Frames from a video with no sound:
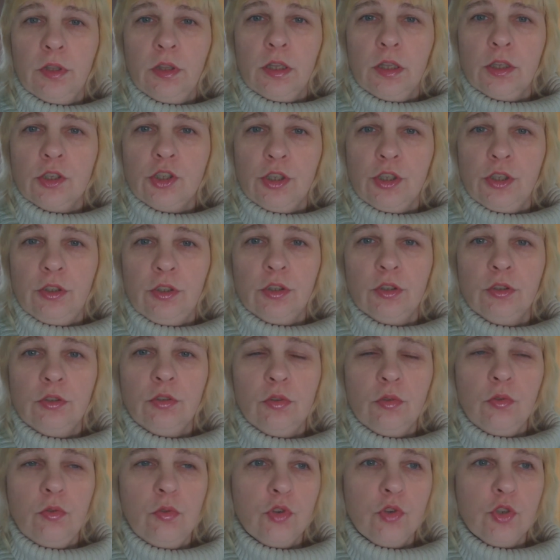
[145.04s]
Э,
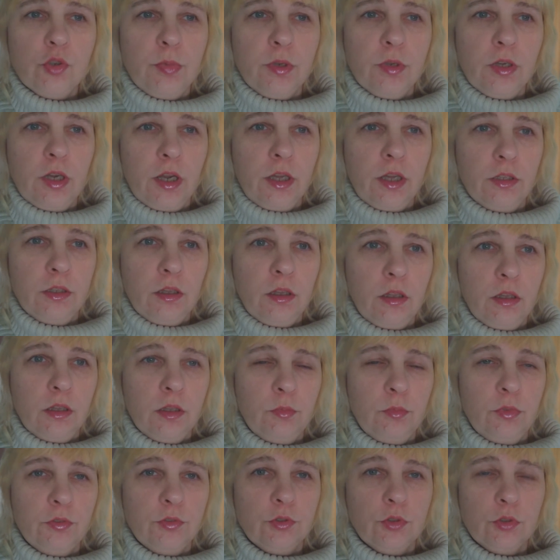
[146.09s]
предложение дружбы
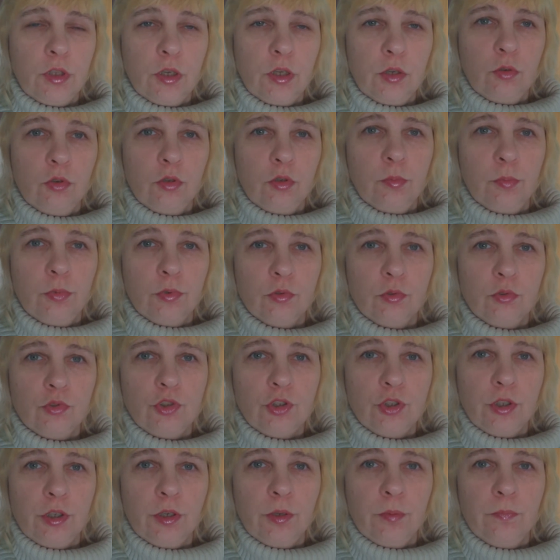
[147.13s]
каналами и все такое
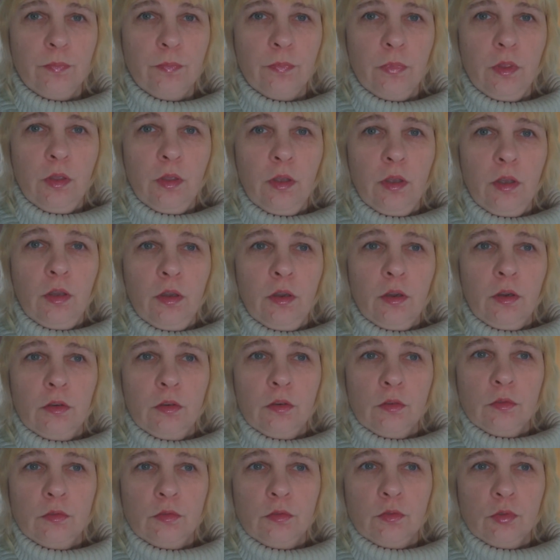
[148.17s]
прочее.
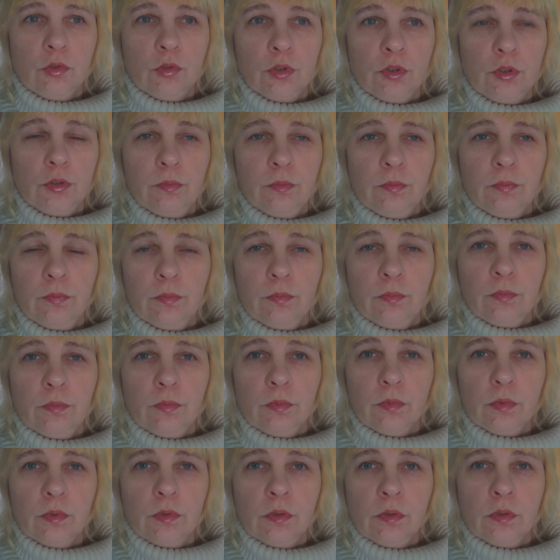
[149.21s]
Вот.
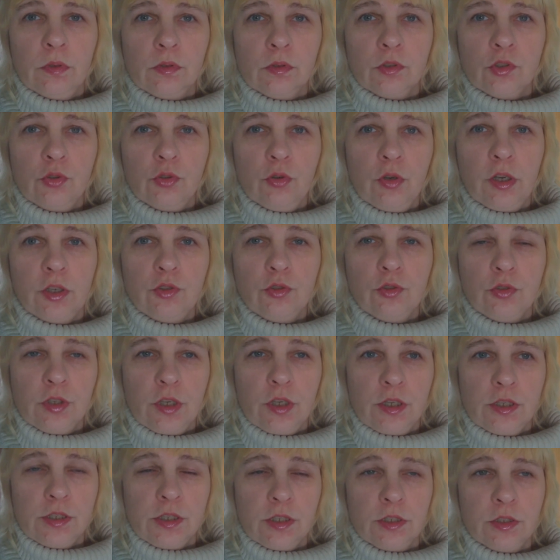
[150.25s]
Э, что
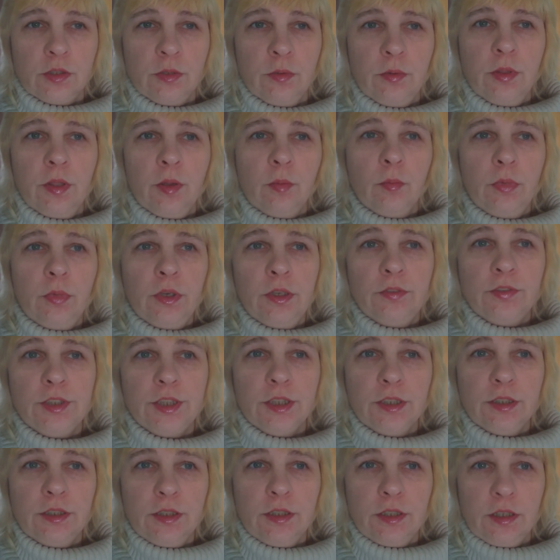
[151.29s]
хочу сказать.
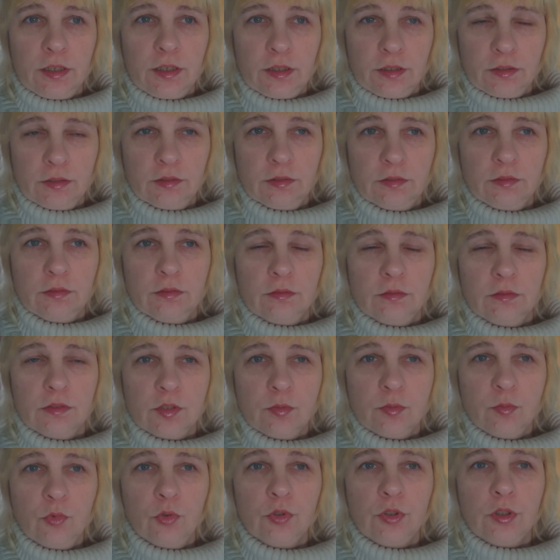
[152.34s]
Мы всегда
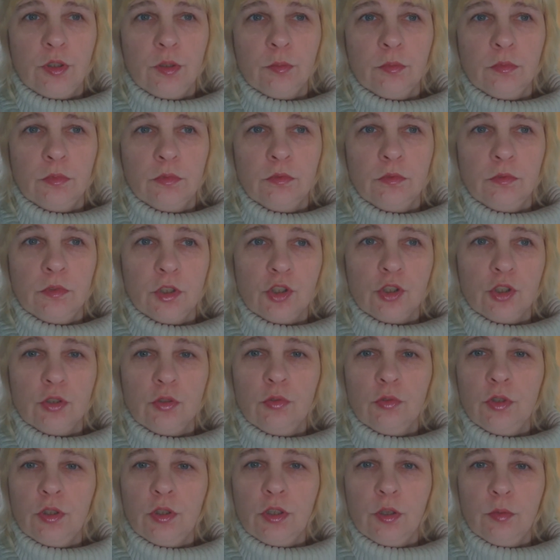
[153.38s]
смотрим
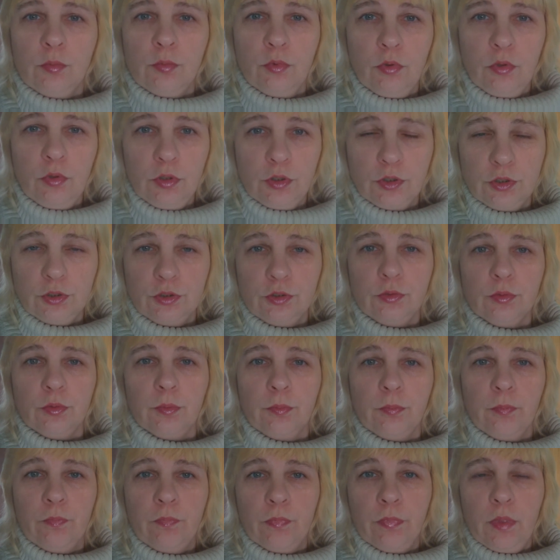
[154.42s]
ваши ролики
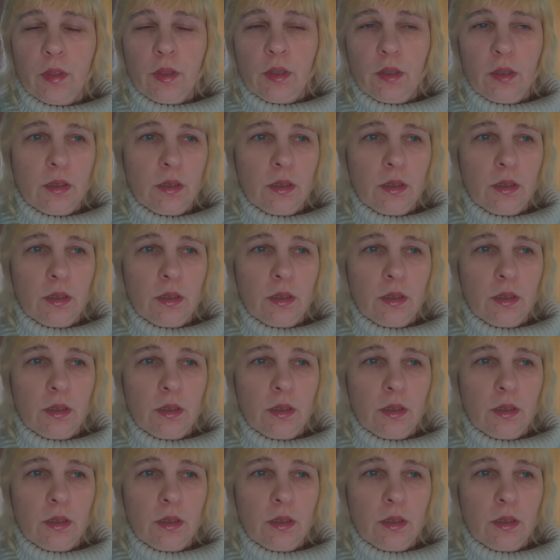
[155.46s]
полностью.